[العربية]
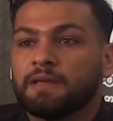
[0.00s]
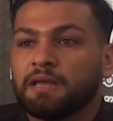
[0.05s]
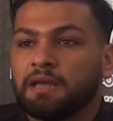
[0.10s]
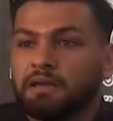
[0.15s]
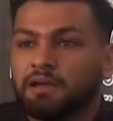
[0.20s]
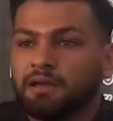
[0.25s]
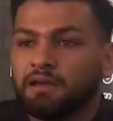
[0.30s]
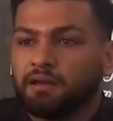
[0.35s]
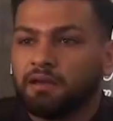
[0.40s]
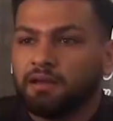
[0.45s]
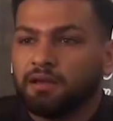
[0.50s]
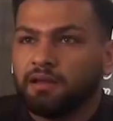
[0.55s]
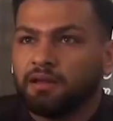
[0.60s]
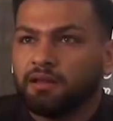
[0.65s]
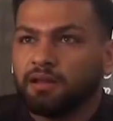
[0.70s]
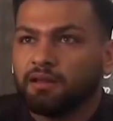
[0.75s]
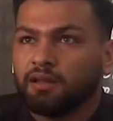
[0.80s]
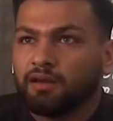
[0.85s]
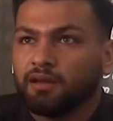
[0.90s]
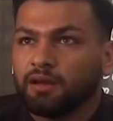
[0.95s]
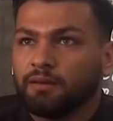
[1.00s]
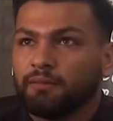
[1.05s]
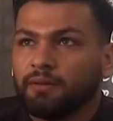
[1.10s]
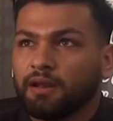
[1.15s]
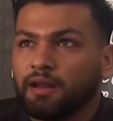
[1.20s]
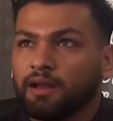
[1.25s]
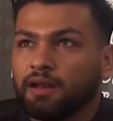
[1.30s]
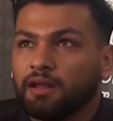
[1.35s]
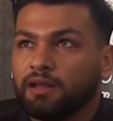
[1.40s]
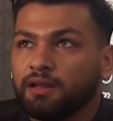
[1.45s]
إيه إن تقريبا
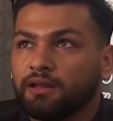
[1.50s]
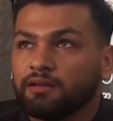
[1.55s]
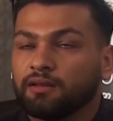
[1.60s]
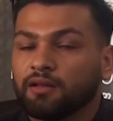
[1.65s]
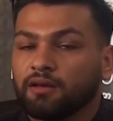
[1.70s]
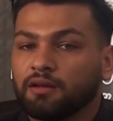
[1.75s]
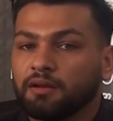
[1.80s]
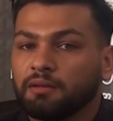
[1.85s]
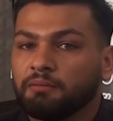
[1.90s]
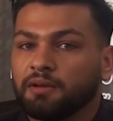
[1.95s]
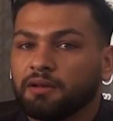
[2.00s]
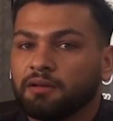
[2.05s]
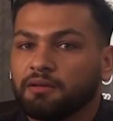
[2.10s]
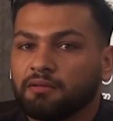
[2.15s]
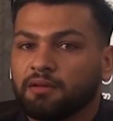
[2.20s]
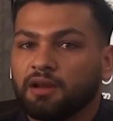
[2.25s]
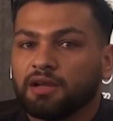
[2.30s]
أنا إلي تقريبا